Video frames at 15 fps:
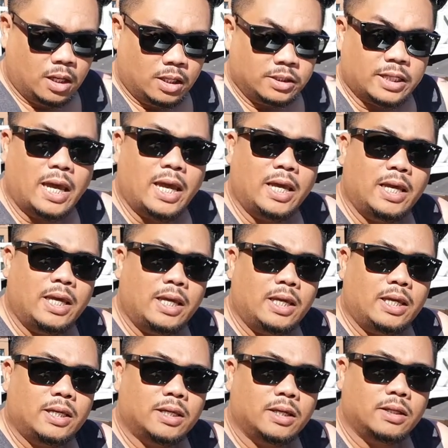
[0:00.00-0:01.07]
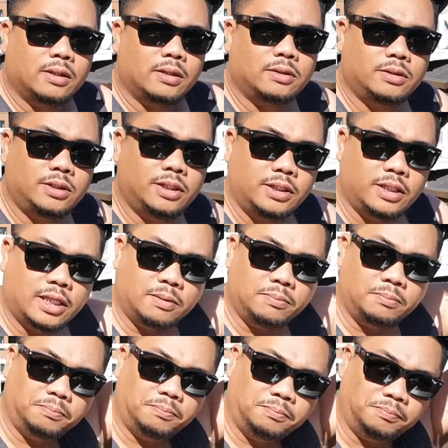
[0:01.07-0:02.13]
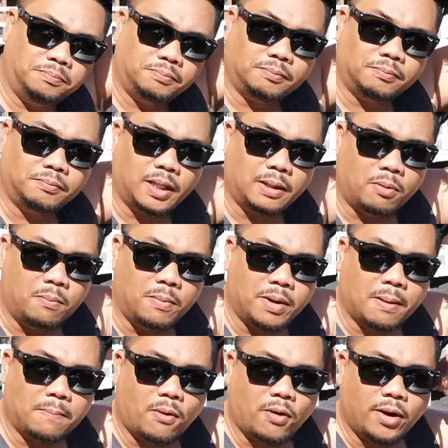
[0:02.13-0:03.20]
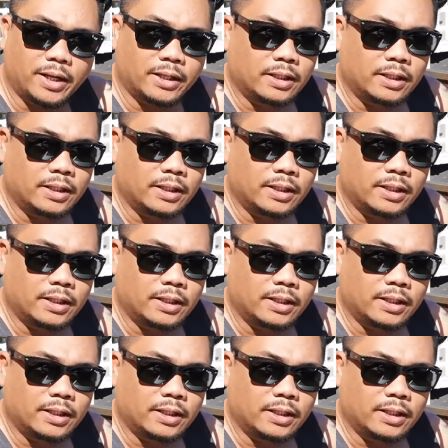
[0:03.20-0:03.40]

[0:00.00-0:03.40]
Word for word: ใช้ชื่อเดิม ผมไม่กระปอย